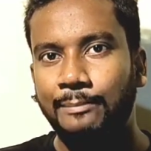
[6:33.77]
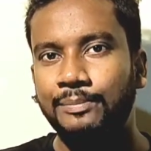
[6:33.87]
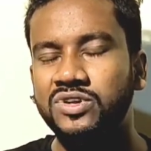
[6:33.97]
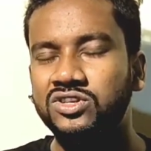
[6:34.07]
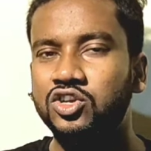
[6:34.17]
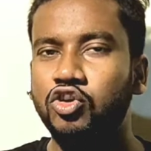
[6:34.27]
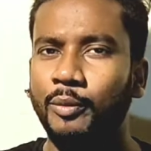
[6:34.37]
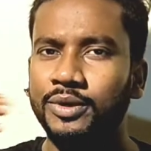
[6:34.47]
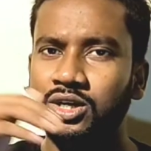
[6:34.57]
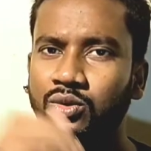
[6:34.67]
আপনি যদি
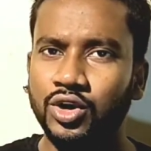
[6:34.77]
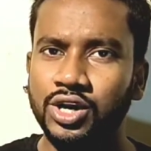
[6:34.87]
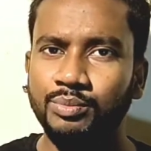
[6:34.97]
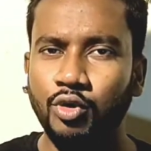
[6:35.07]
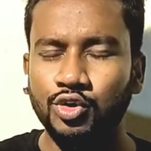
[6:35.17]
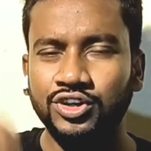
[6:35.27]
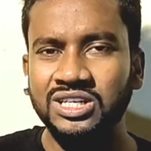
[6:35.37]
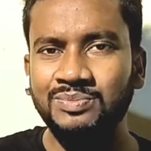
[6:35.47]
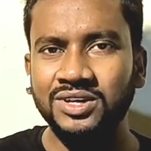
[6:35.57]
কমেন্টটা করেন বড় একটি